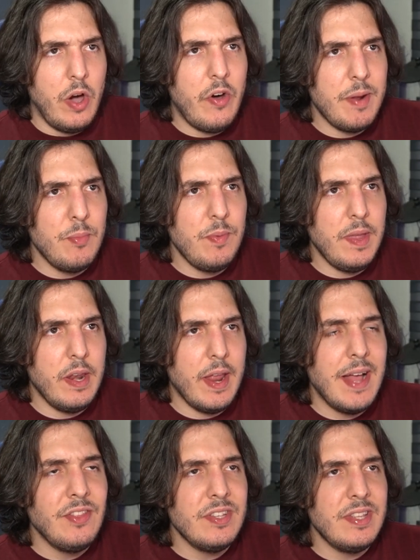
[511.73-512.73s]
Ahora muy bien,
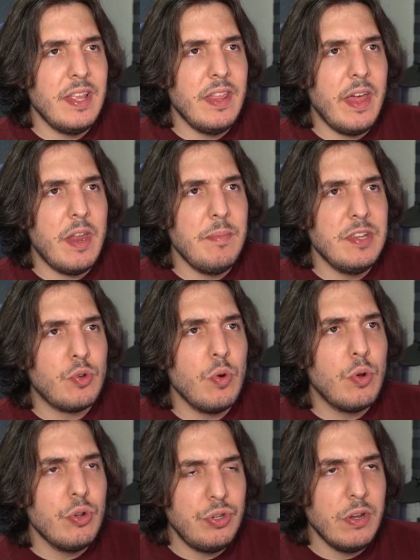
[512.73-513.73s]
antes de dar mis
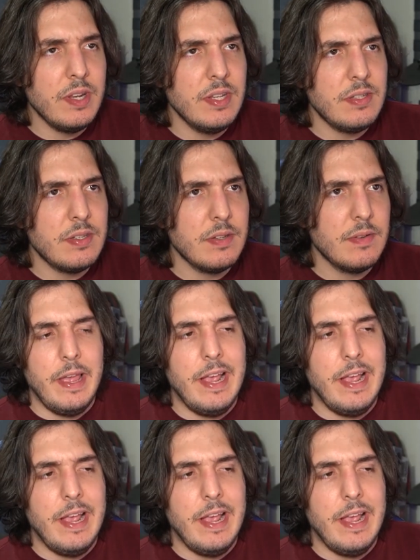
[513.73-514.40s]
conclusiones,